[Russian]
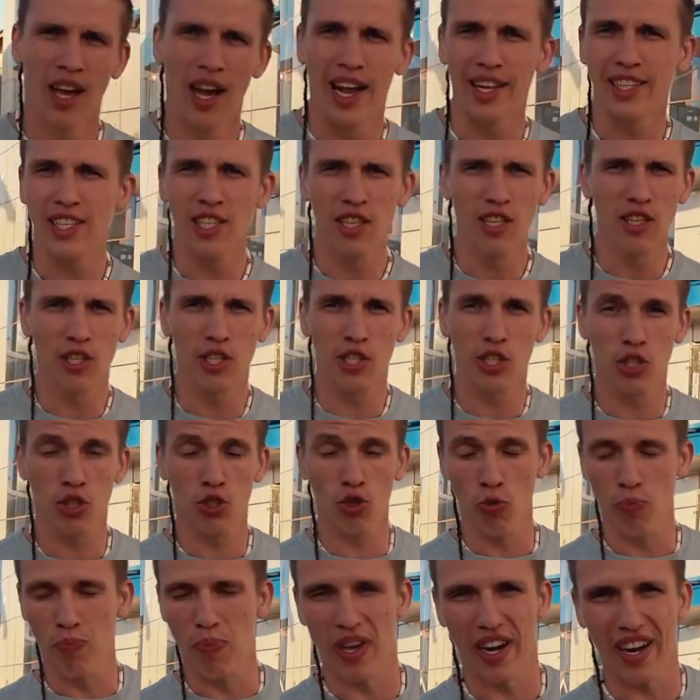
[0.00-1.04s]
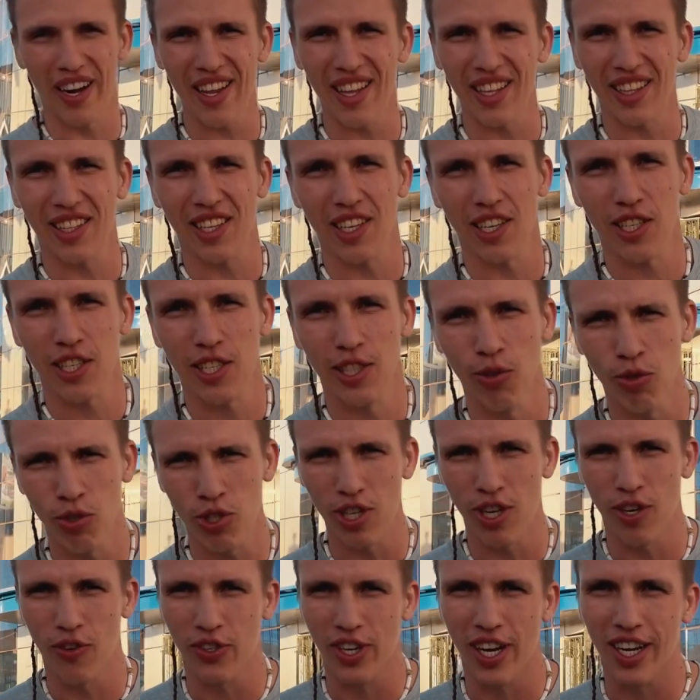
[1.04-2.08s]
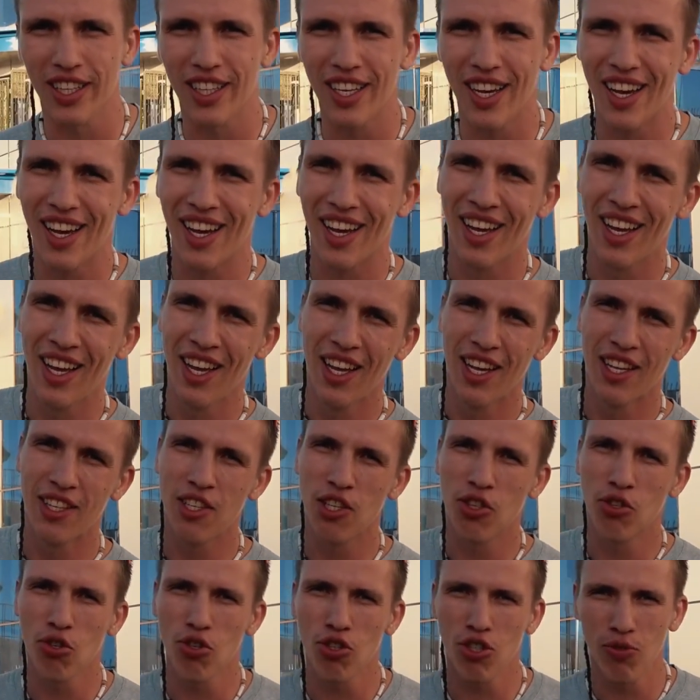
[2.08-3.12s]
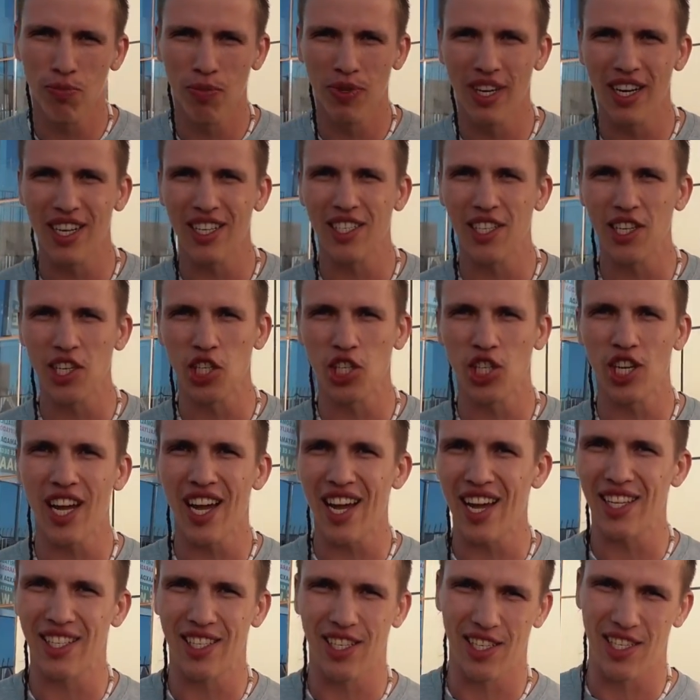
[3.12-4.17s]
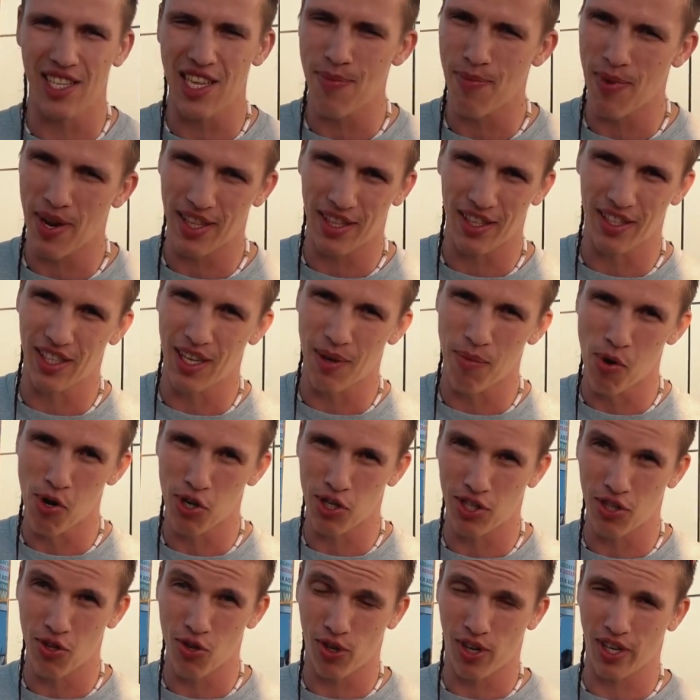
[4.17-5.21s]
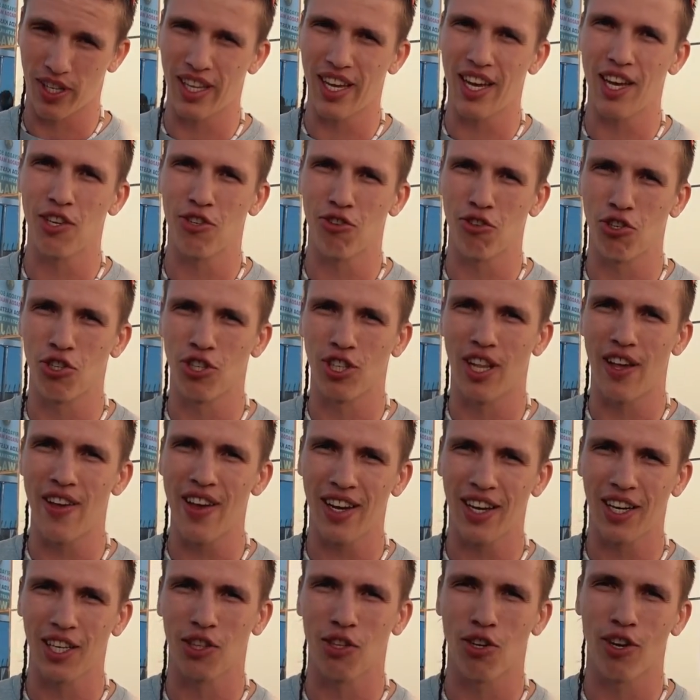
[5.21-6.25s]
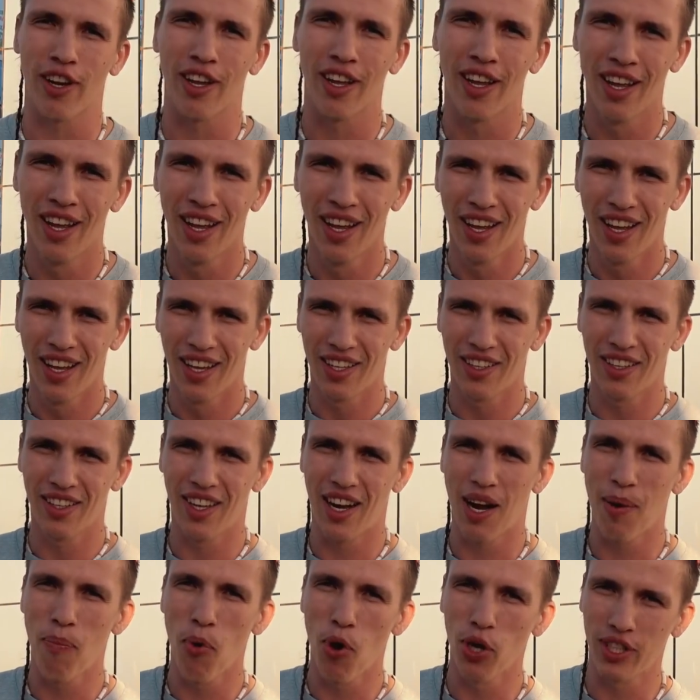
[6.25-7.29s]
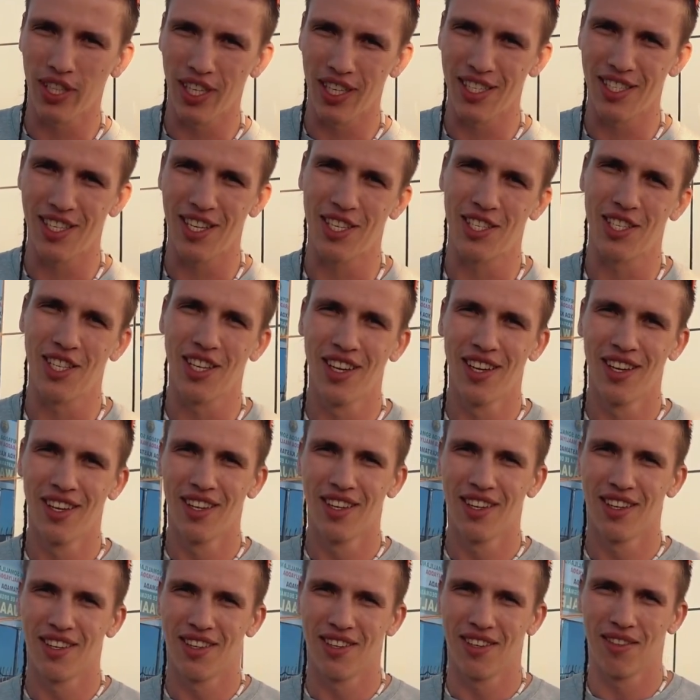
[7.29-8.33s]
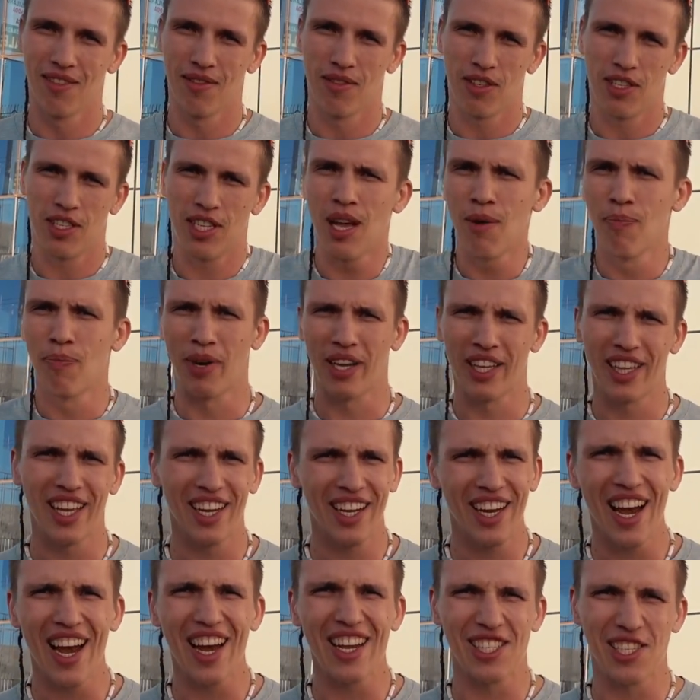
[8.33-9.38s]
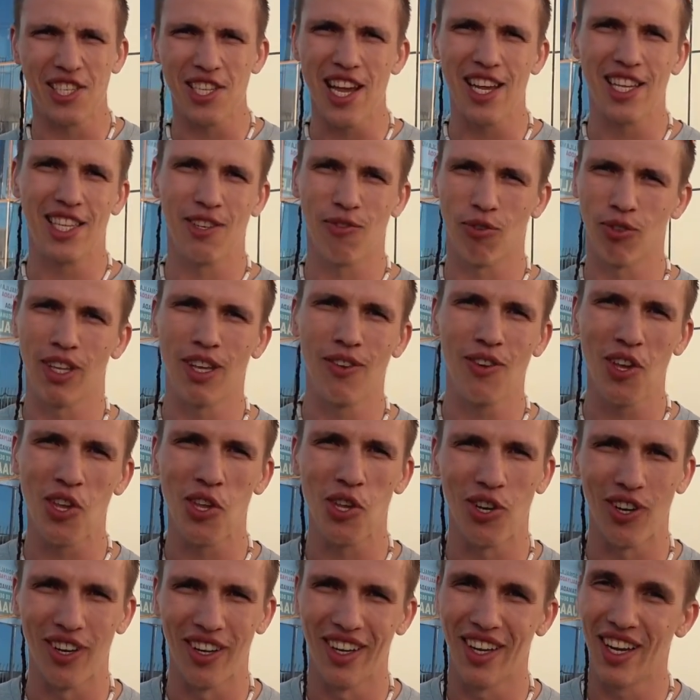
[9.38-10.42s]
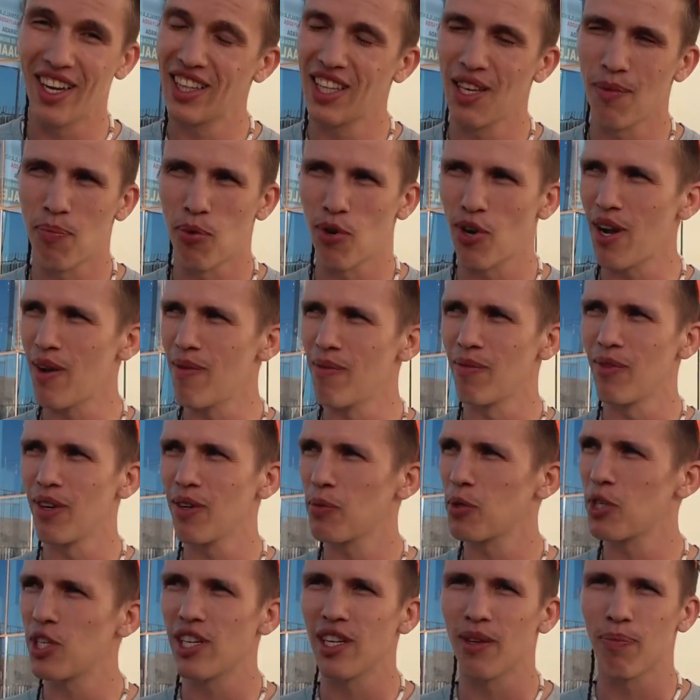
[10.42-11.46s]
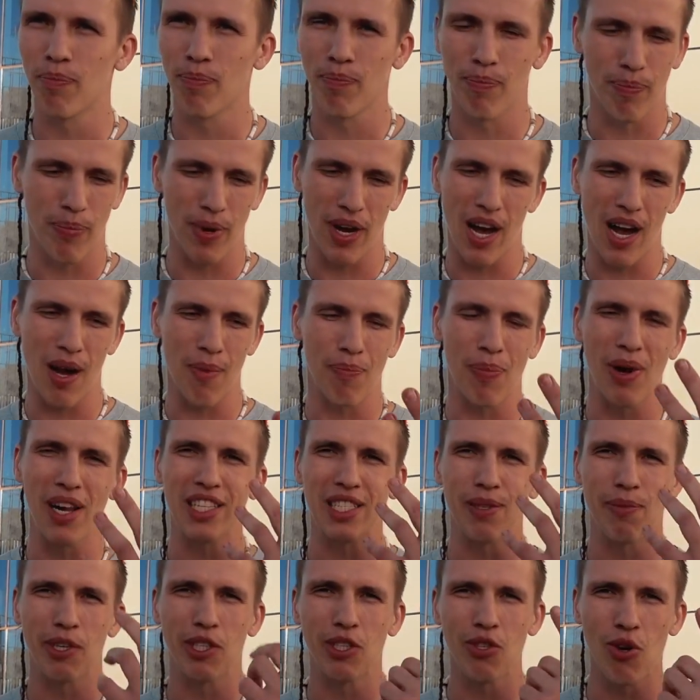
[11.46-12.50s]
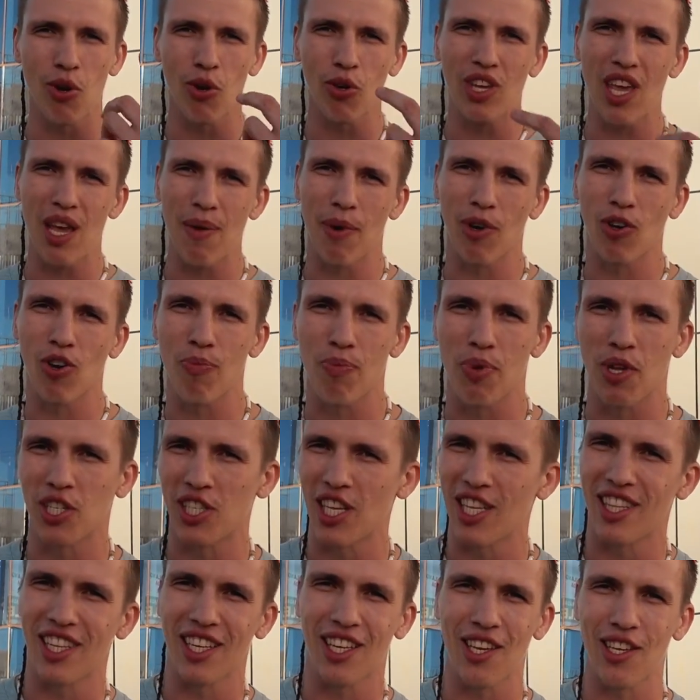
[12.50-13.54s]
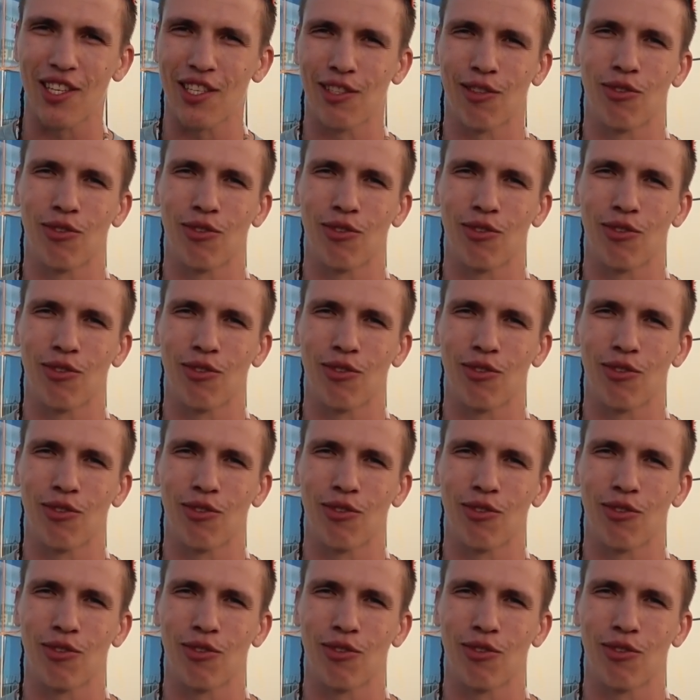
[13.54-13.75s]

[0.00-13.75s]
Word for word: Один из супер редких случаев, когда не то чтобы разрешается снимать на таможне, но когда еще человек, который работает здесь, сам предлагает снять его на видео. Это прям вообще по пальцам одной руки могу перечитать такие